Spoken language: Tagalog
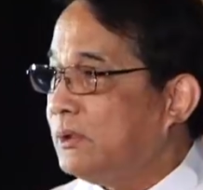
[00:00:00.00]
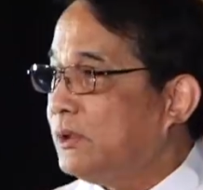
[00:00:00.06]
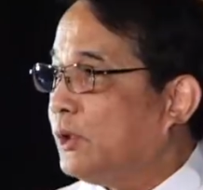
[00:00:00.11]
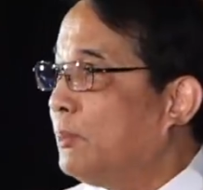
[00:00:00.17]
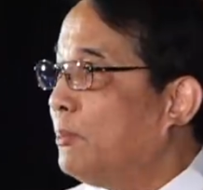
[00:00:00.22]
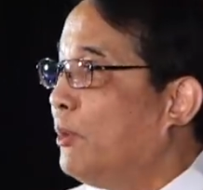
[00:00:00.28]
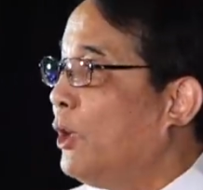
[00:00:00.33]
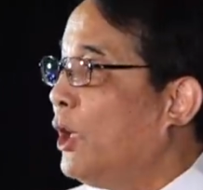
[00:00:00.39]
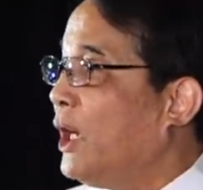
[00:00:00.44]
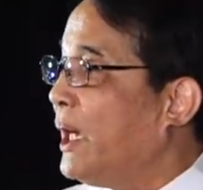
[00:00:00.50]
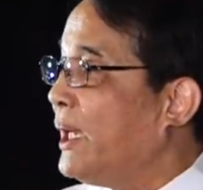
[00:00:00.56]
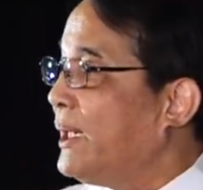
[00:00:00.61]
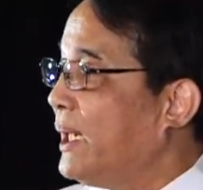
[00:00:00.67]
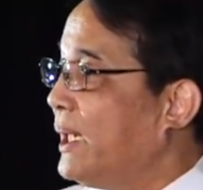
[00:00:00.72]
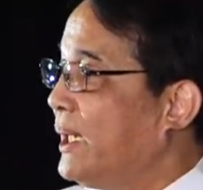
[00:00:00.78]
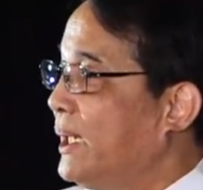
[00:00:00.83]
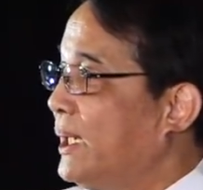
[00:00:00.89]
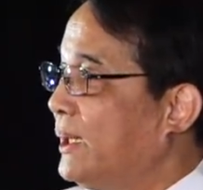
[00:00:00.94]
umuha ka
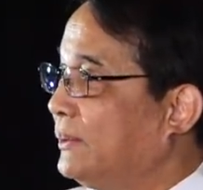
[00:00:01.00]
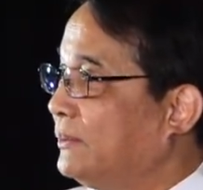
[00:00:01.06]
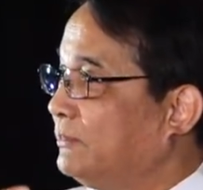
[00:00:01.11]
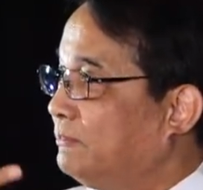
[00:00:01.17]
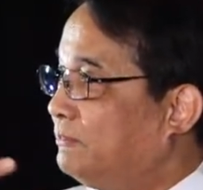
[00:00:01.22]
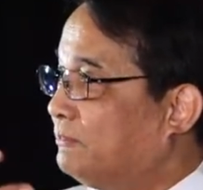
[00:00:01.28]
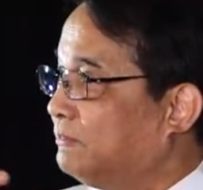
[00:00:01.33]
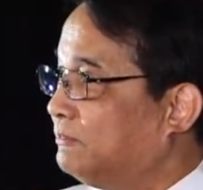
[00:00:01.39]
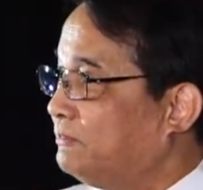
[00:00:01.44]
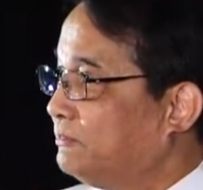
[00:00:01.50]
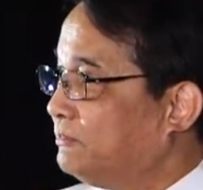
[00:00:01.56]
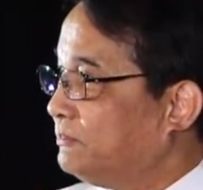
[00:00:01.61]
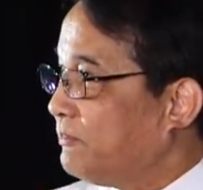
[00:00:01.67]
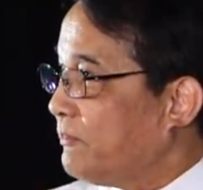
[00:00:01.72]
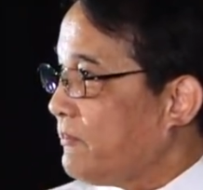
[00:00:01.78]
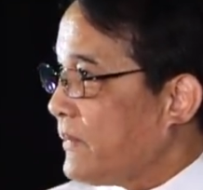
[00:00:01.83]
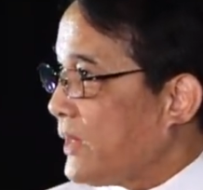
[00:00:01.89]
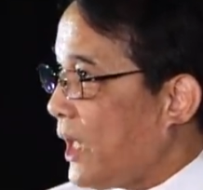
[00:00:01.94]
na ng
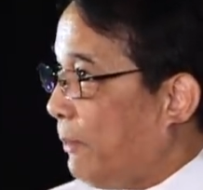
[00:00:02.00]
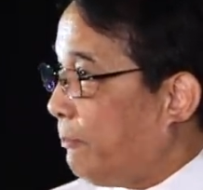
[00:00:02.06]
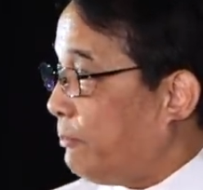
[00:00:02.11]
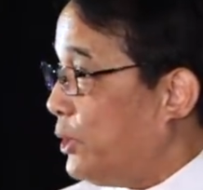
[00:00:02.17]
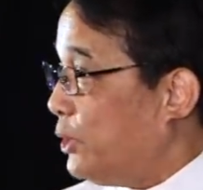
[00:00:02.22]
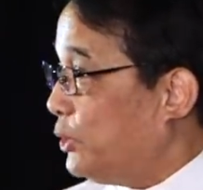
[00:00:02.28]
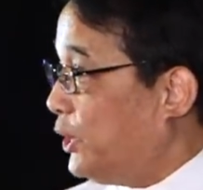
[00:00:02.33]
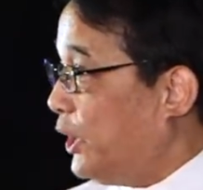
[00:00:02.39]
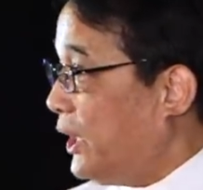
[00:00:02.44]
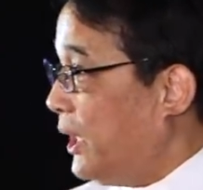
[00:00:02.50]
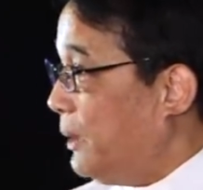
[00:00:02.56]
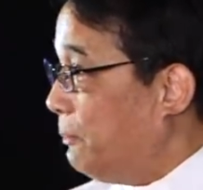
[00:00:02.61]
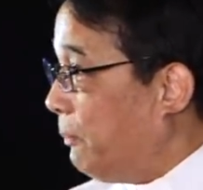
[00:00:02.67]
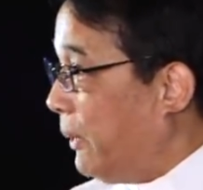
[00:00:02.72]
funeral